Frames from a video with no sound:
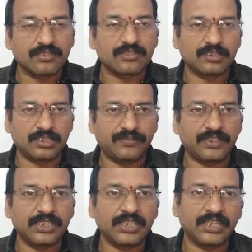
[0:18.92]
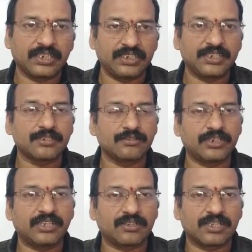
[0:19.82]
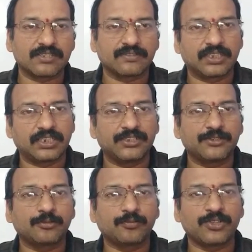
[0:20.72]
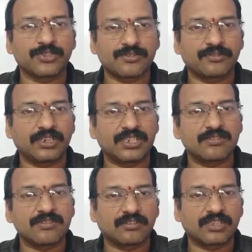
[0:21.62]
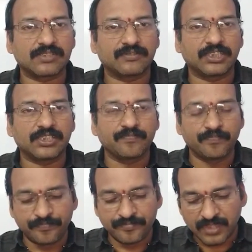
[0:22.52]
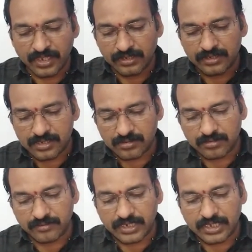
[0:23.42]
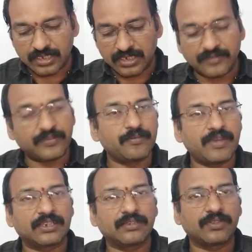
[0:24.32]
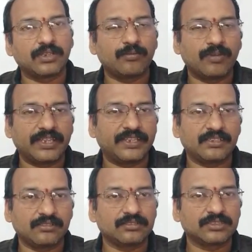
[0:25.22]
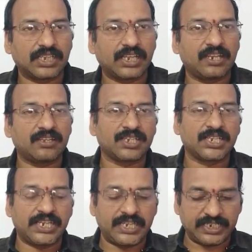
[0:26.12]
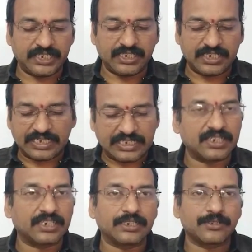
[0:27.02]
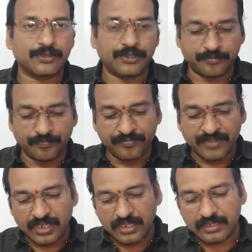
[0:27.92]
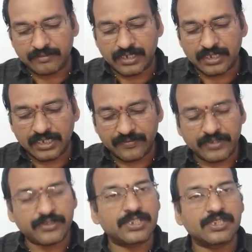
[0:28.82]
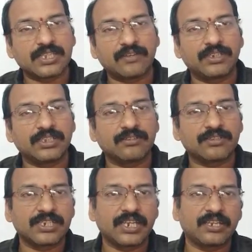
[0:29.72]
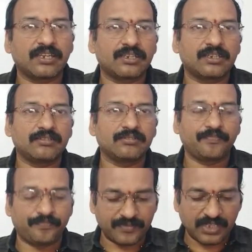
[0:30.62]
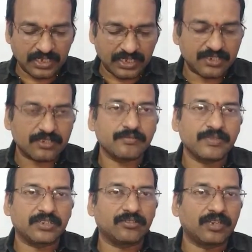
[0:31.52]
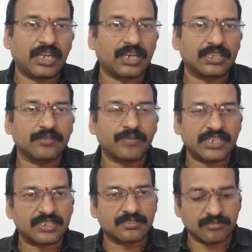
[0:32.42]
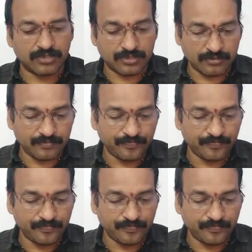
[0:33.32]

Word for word: సో నిఫ్టీ రేంజ్లో ఉండే అవకాశం ఉంది రేంజ్ టు పాజిటివ్ రేంజ్లో అవకాశం ఉంది సో ఇవాళ నిఫ్టీ బ్యాంక్ నిఫ్టీలో బయ్యింగ్ ఎలా ఏంటనేది టెక్నికల్గా చూద్దాం ఇవాళ నిఫ్టీ వచ్చి సెవెంటీన్ థౌజండ్ ఎయిట్ హండ్రెడ్ ఆ రేంజ్లో మీరు ఎంటర్ అయితే బై చేసుకోవచ్చు